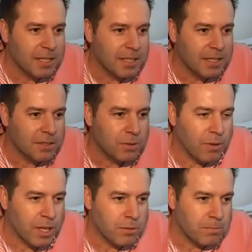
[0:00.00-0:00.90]
a
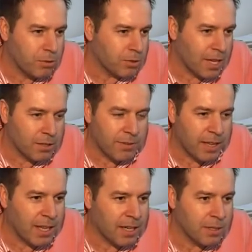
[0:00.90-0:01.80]
decorrer um projeto
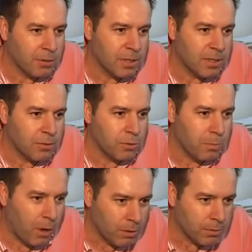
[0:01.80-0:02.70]
fantástico no
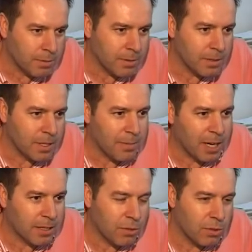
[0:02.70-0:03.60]
polo de
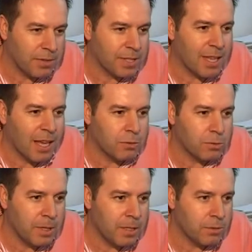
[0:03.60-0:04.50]
Guimarães da Universidade
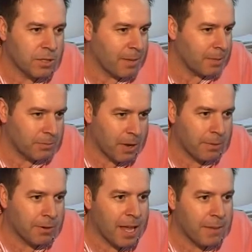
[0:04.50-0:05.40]
do Minho, chama-se
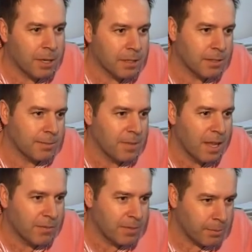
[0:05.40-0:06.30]
Dynamics.
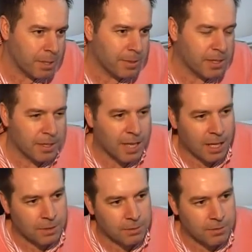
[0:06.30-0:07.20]
Vamos
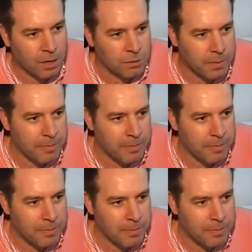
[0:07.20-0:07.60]
apresentá-lo aos